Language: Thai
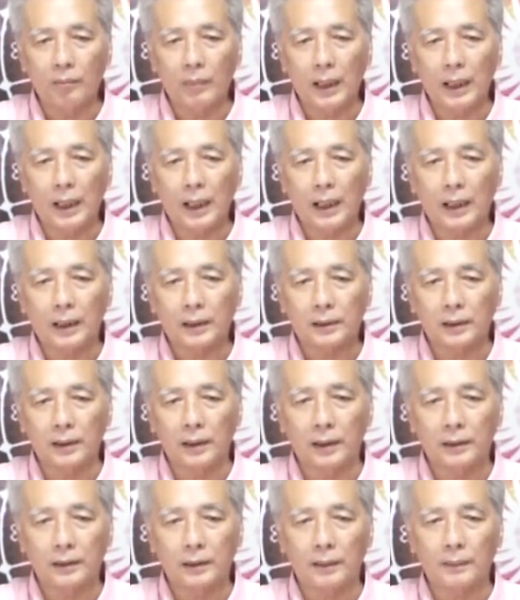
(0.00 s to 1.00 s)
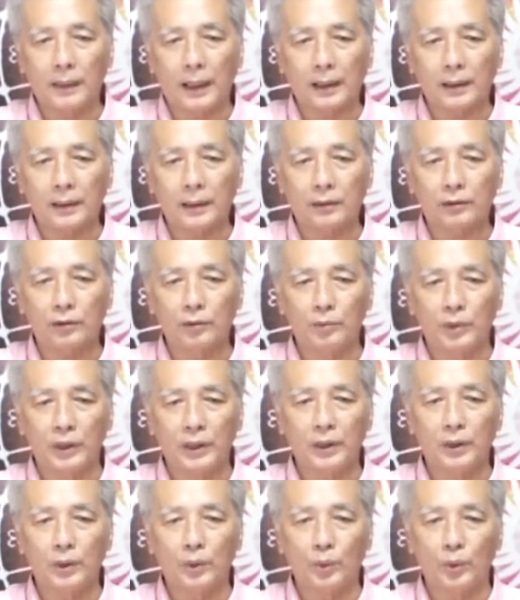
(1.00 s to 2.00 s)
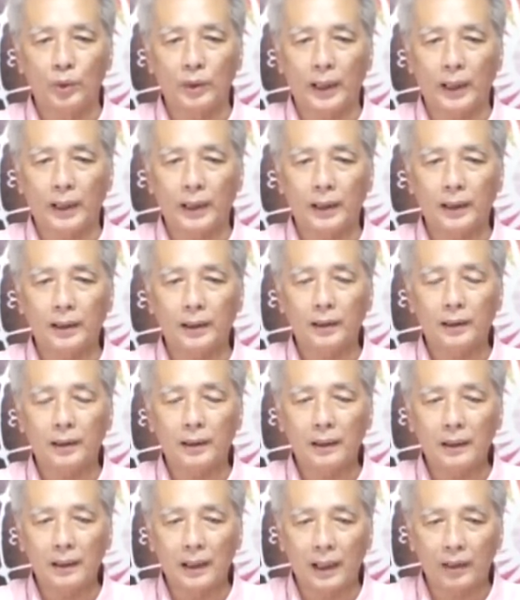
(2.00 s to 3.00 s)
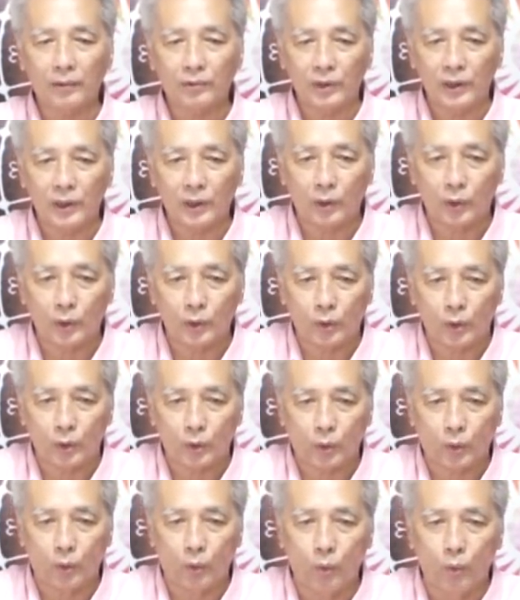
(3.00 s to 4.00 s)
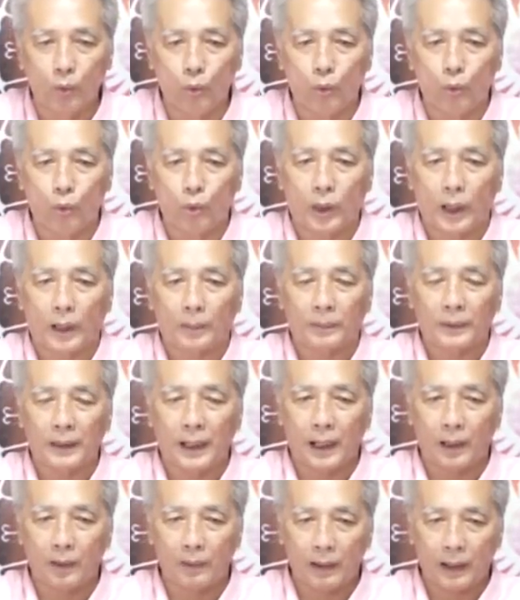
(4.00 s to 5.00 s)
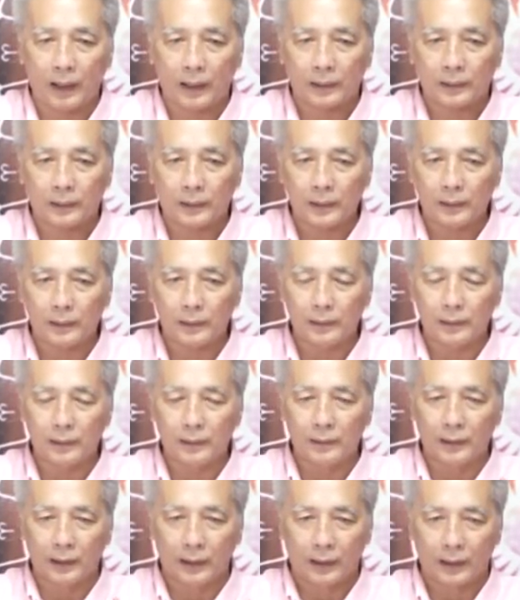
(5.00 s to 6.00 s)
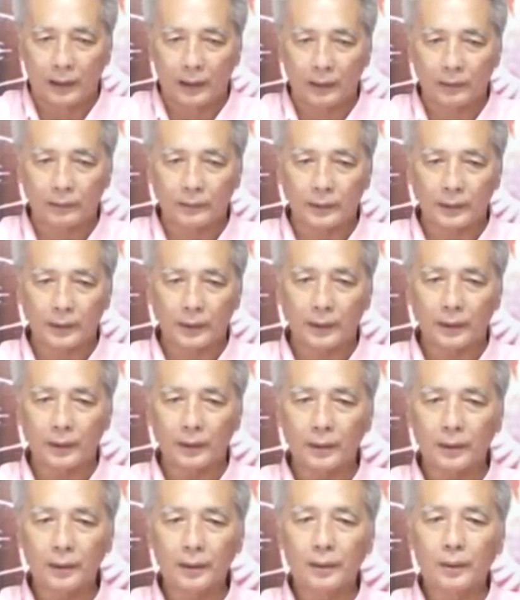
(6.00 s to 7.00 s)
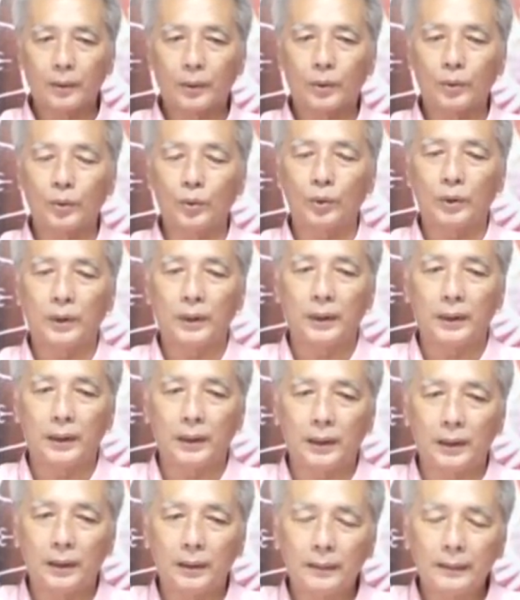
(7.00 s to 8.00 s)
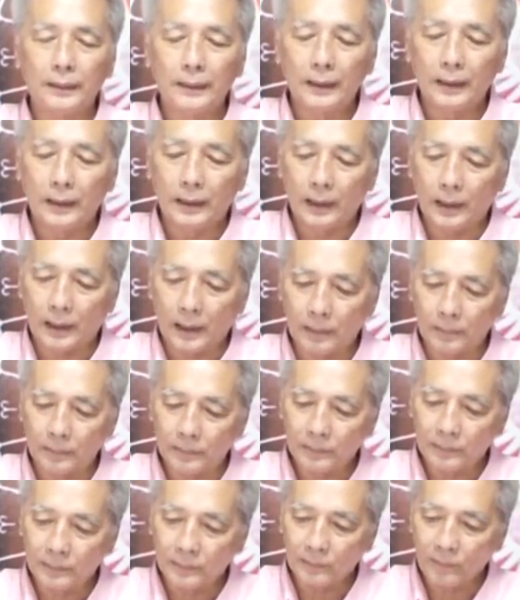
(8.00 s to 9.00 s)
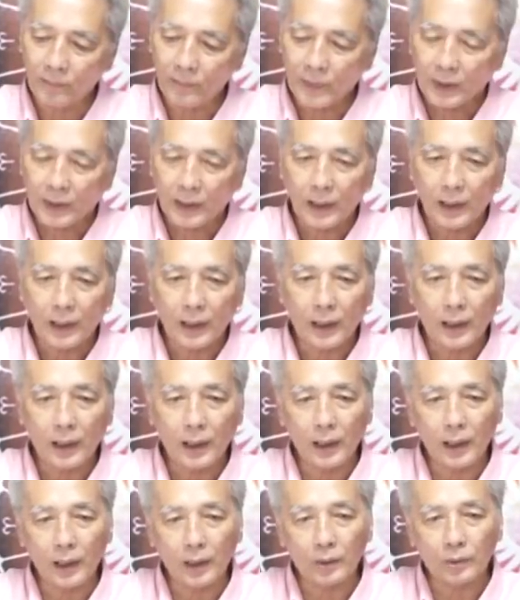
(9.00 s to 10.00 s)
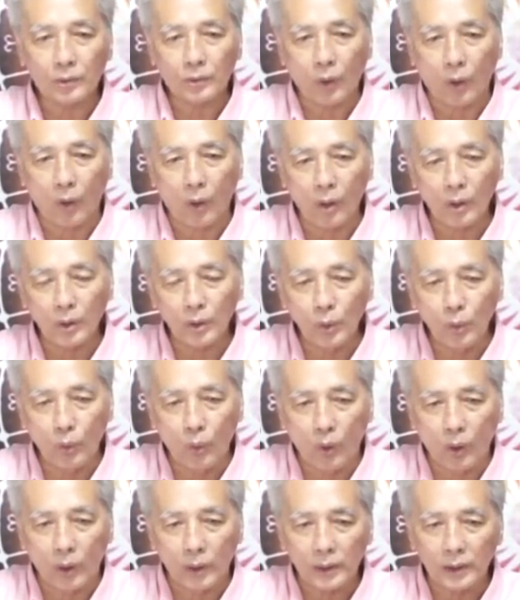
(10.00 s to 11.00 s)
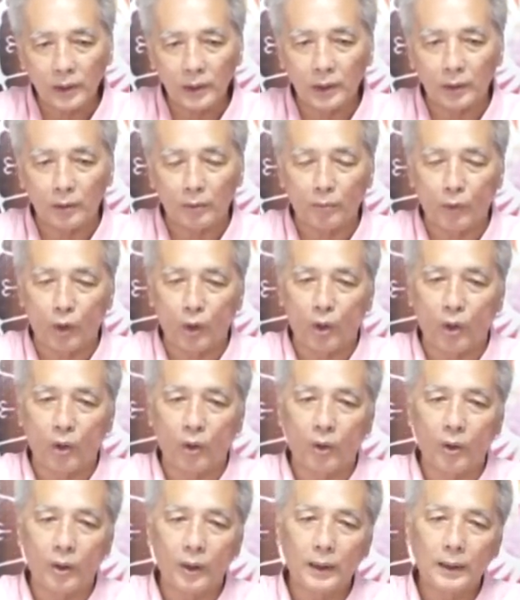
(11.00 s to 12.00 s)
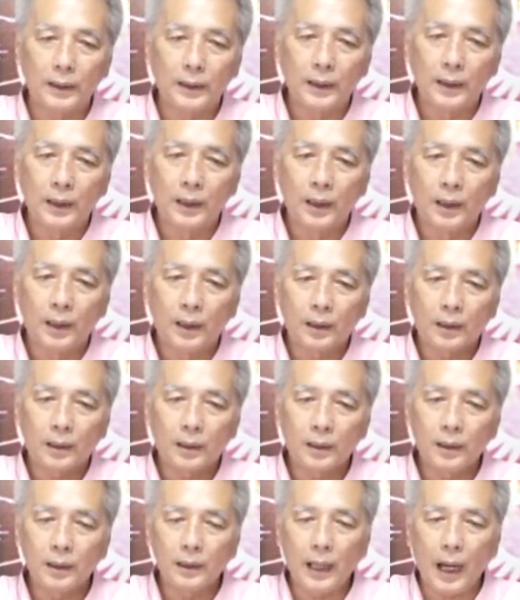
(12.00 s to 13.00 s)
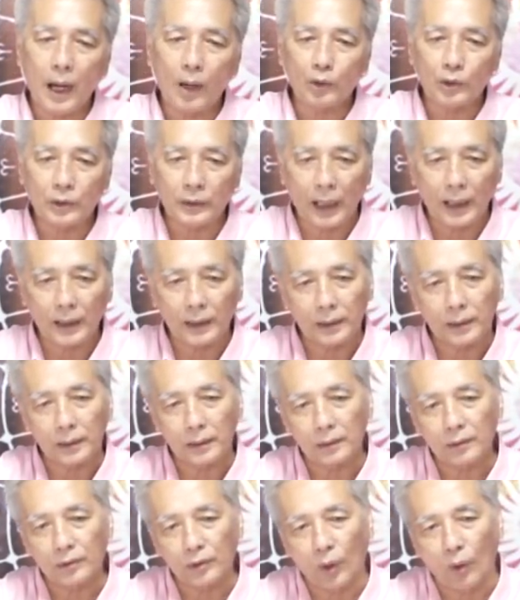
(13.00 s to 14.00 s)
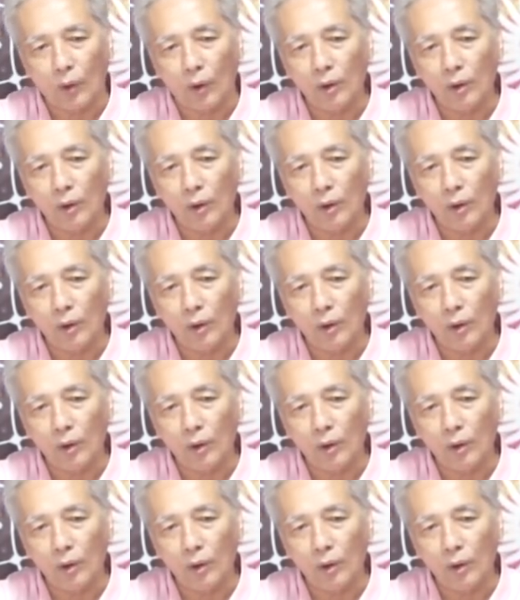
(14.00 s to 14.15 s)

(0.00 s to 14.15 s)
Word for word: มาเจิดจรัสรัศมี อยู่ในราศีกรกฎคู่กับดาวอาทิตย์หนึ่งกับสี่คู่นี้นะครับ อีกสองดวงที่มอง คือดาวจันทร์สอ